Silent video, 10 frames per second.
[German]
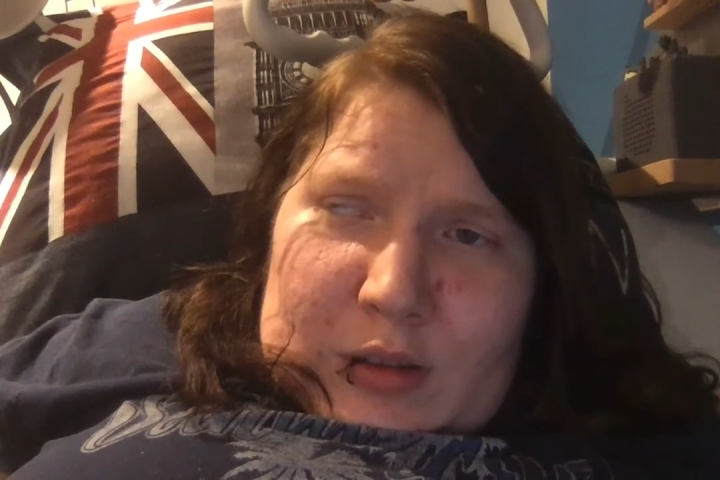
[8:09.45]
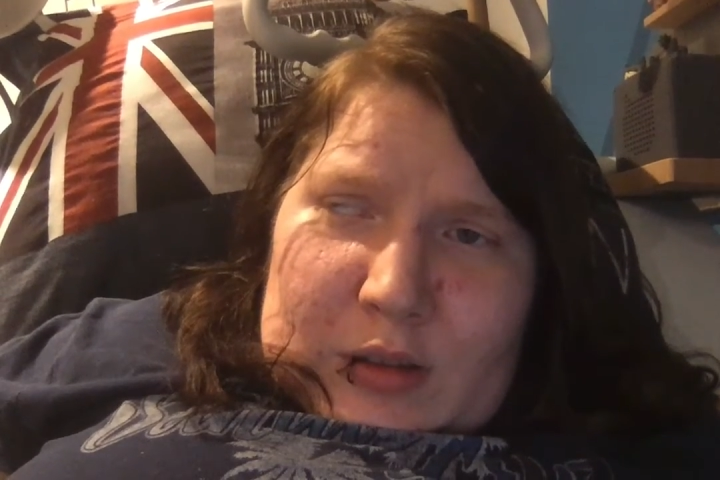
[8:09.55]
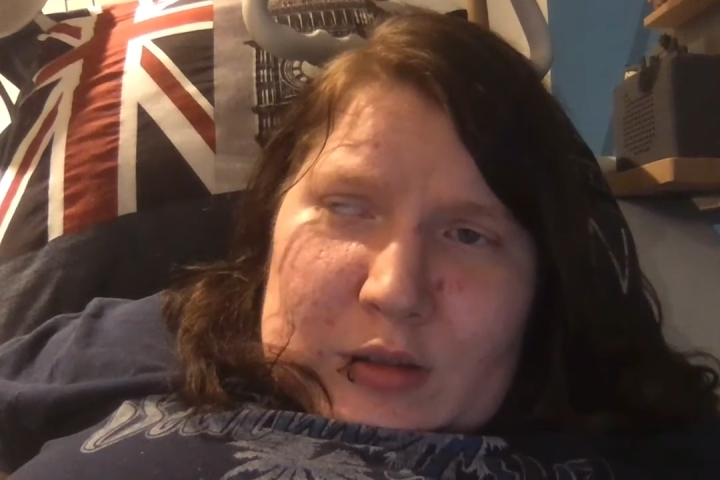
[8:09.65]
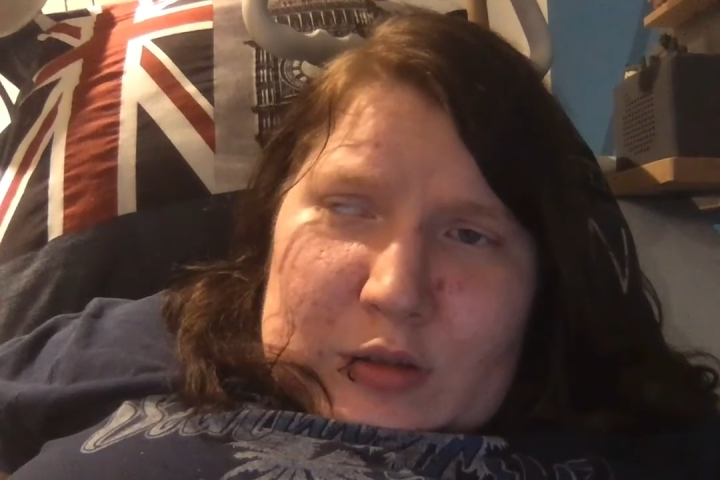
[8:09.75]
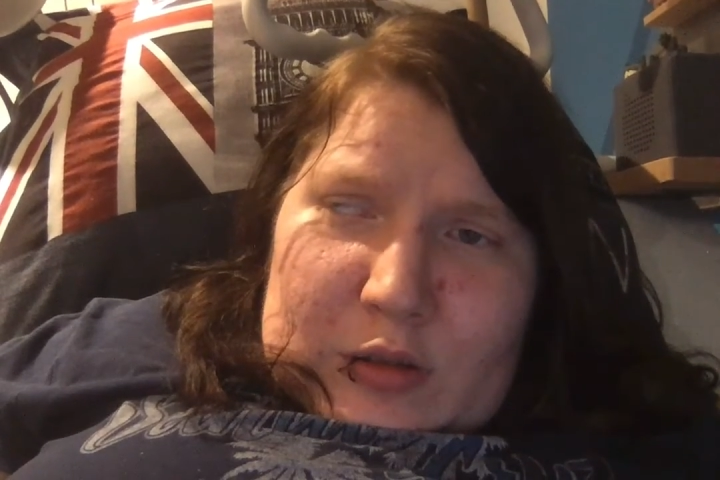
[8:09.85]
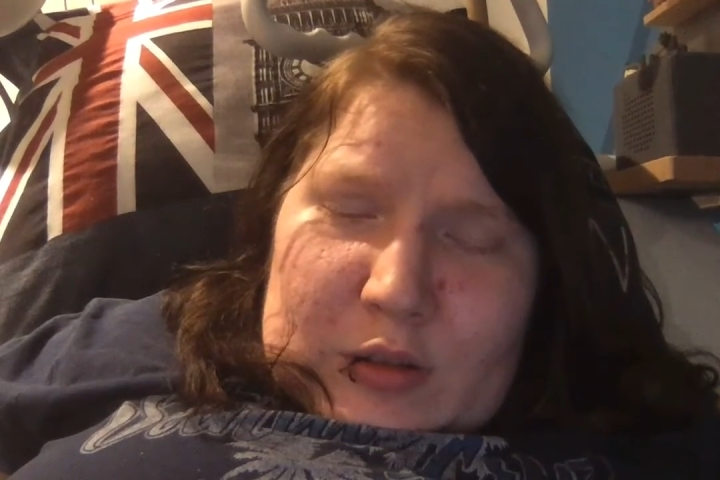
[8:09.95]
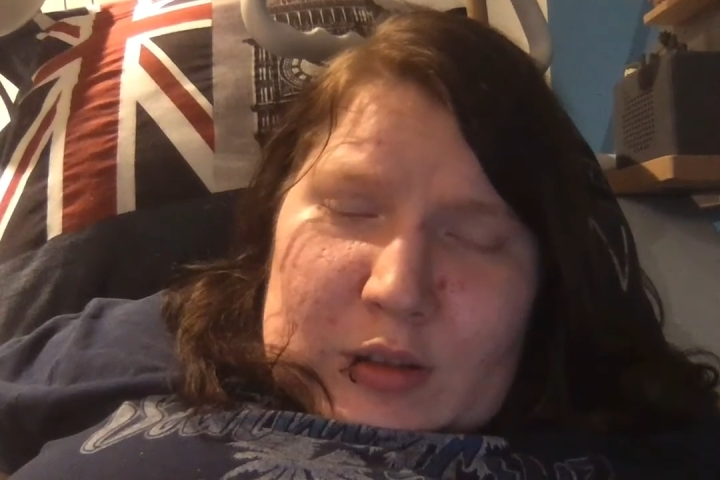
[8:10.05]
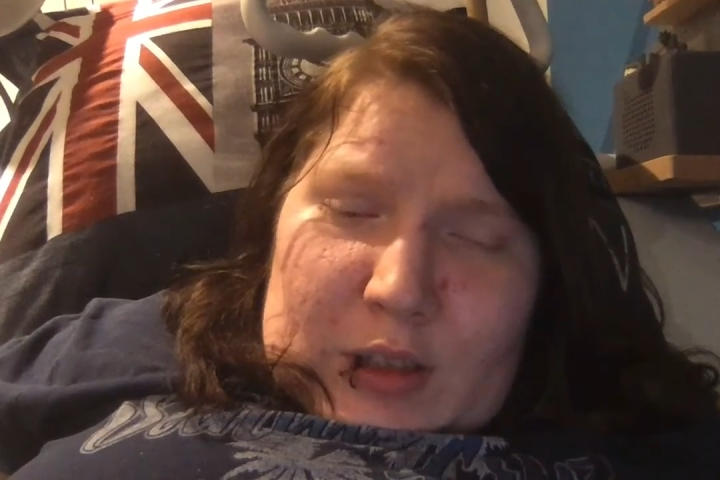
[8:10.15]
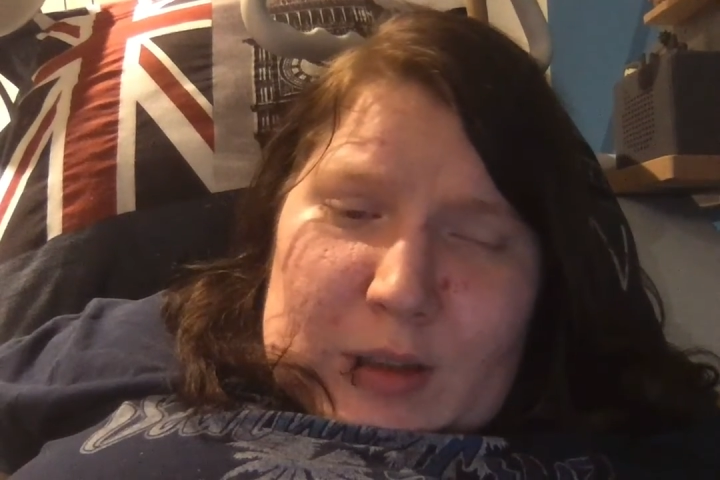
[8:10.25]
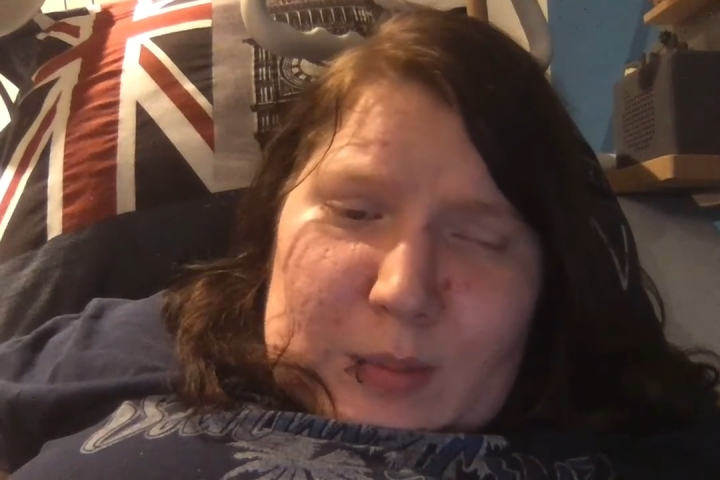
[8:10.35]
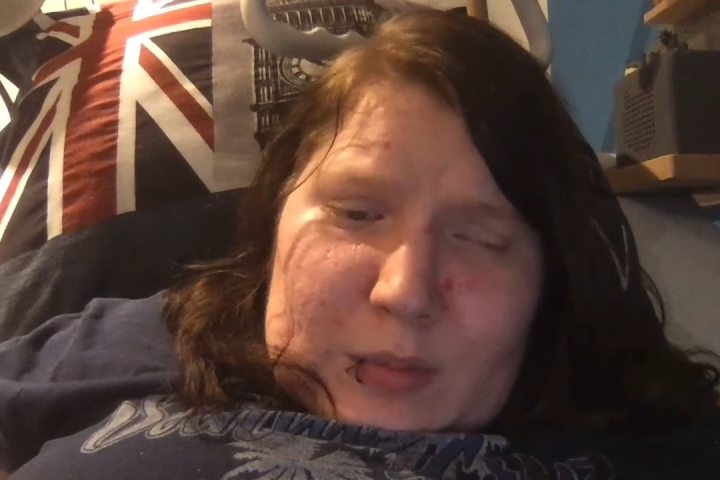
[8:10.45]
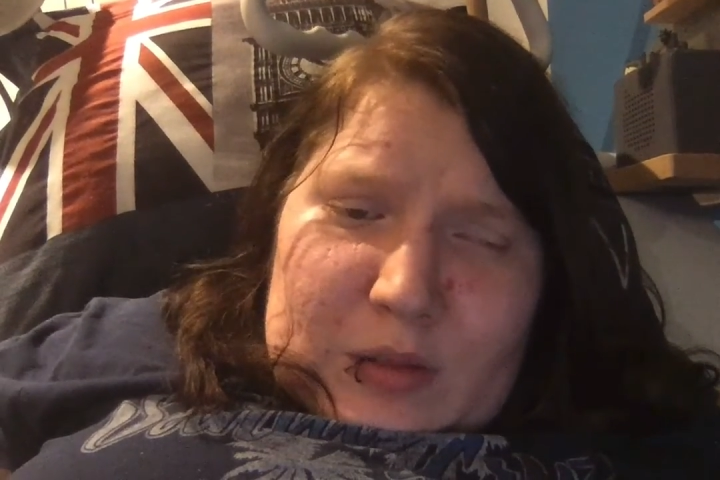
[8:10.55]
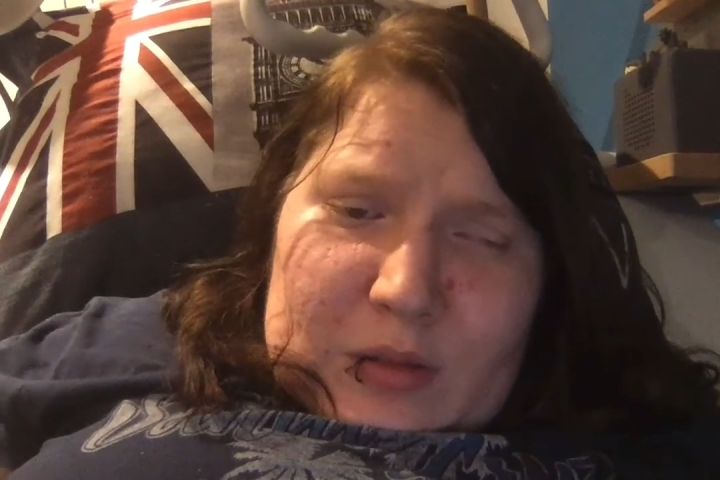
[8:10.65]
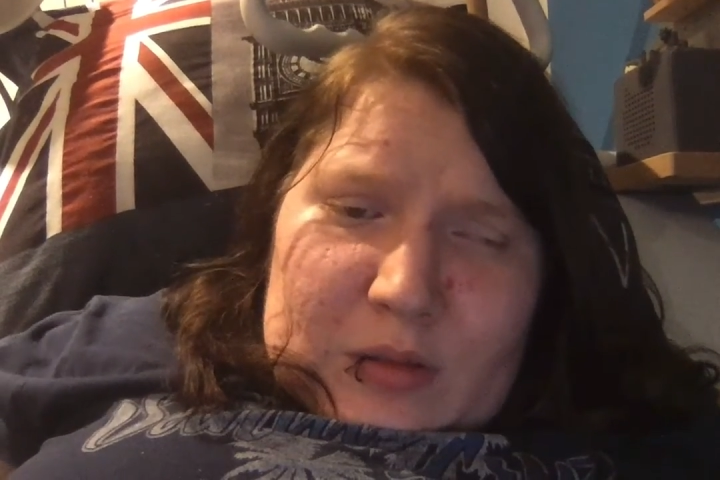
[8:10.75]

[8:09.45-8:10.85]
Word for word: einen schönen Abend.